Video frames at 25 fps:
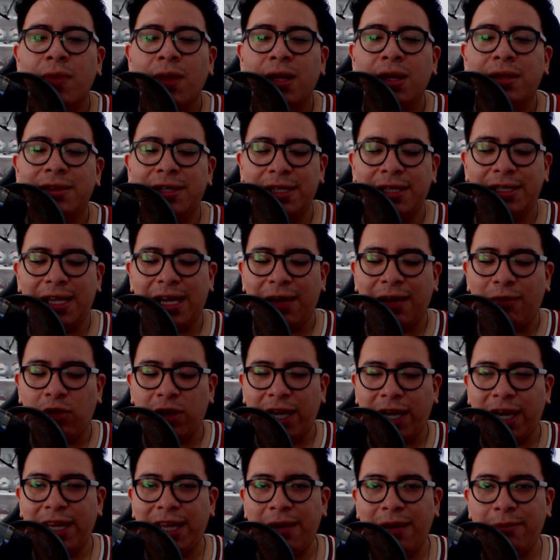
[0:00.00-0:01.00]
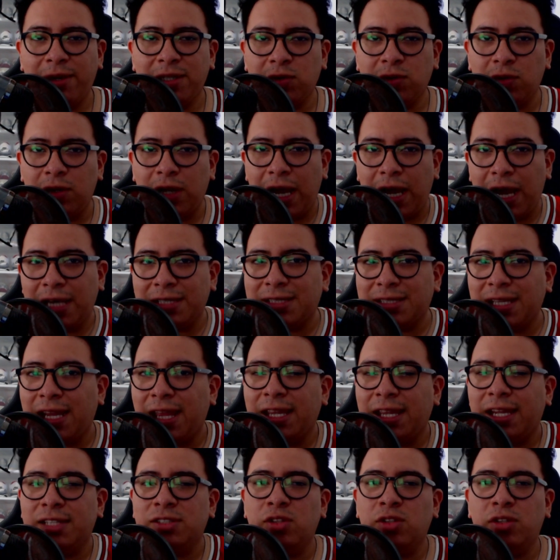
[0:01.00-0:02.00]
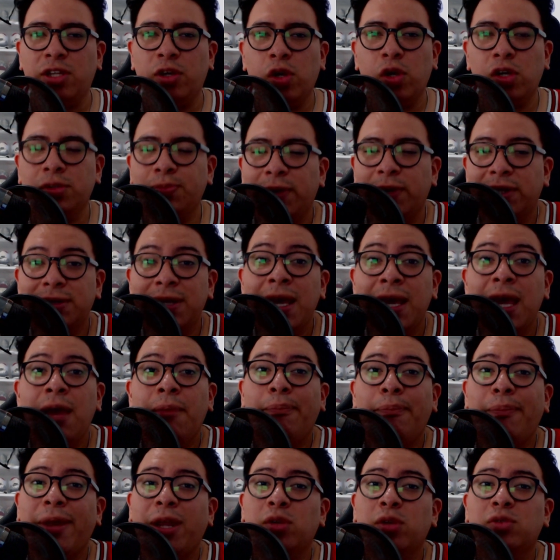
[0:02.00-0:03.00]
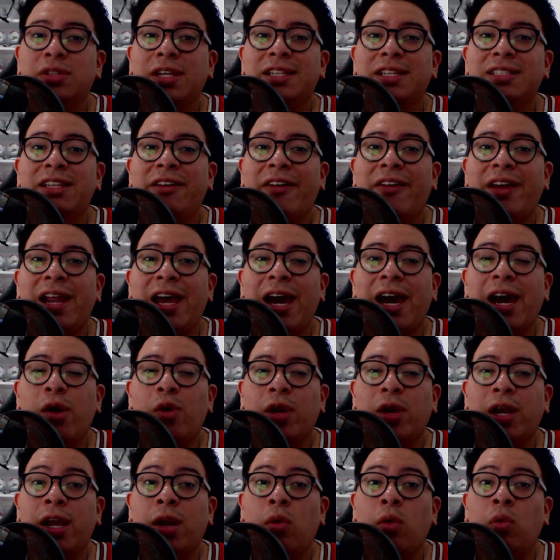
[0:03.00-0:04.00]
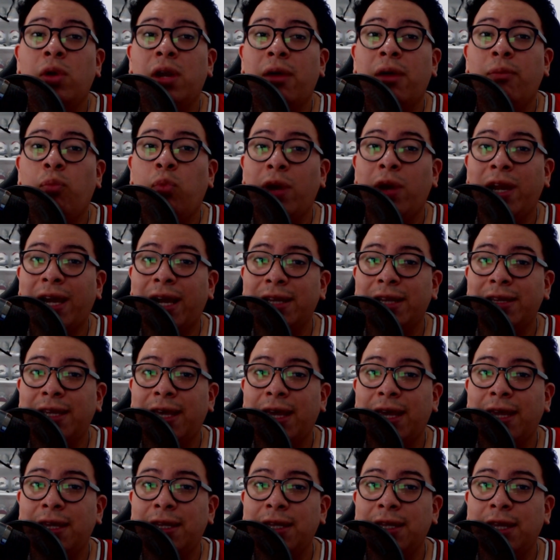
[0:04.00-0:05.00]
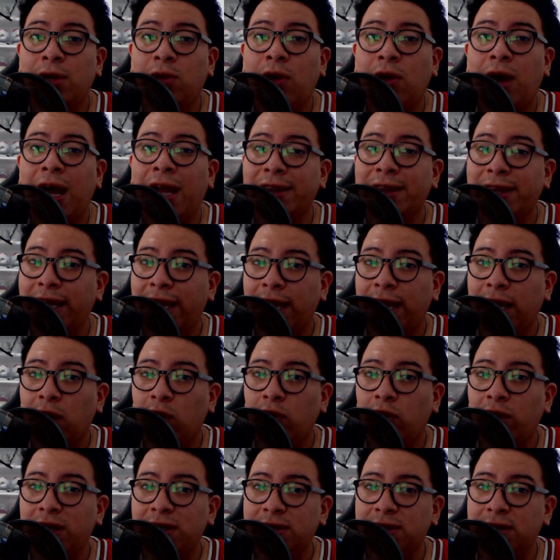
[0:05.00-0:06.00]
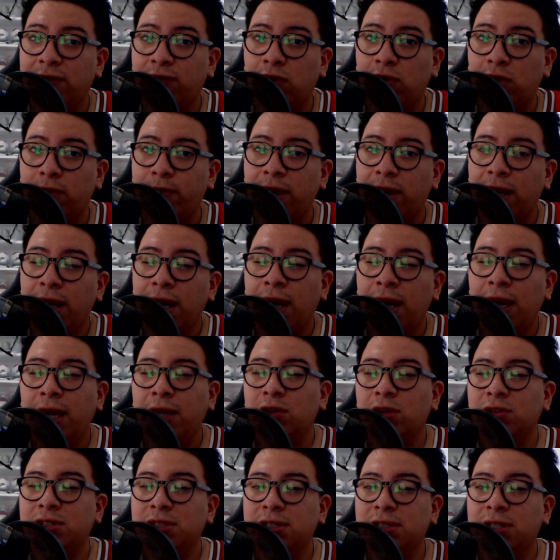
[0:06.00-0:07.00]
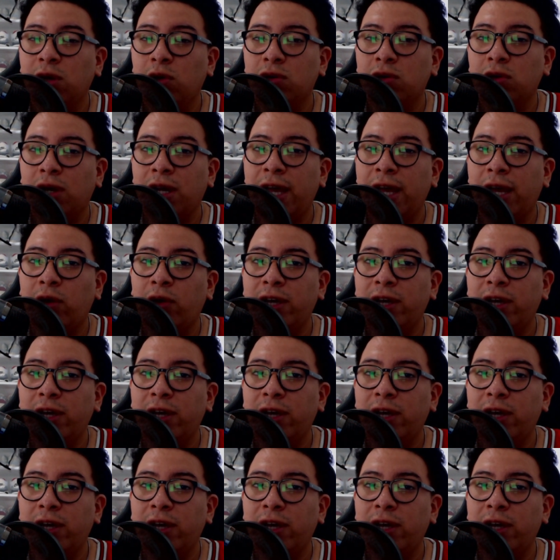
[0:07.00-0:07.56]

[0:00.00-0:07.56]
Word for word: desde la bodega de Amazon hasta la dirección de EcoExpress, pero ustedes se van a ahorrar una buena cantidad de dinero al traerlo de esta forma. Entonces dejo claro